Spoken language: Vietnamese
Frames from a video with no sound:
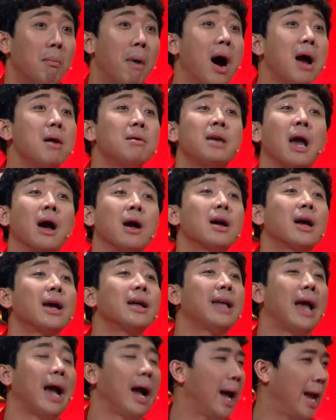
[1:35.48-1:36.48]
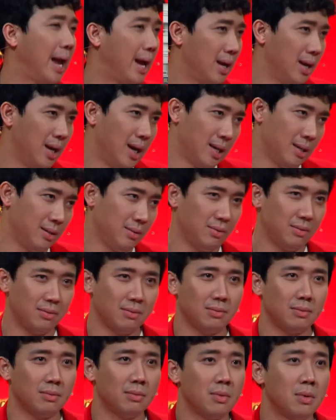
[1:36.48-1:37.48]
Mới dựng cái nhà hàng lên
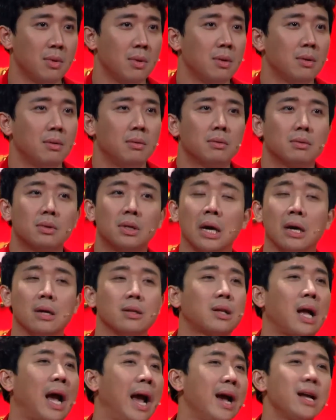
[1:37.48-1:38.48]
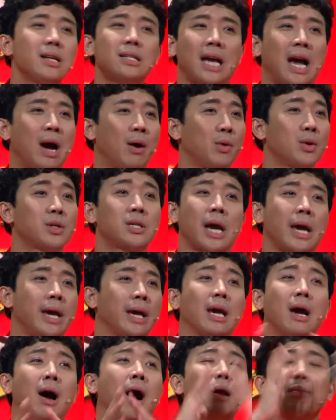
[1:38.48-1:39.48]
chừng tháng sau nó
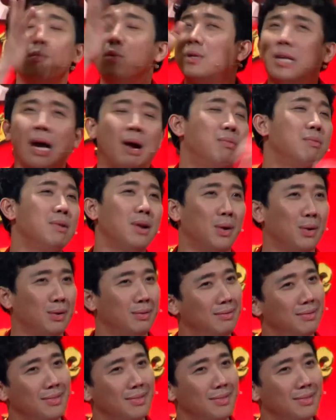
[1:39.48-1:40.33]
xây cái hết bên trong luôn.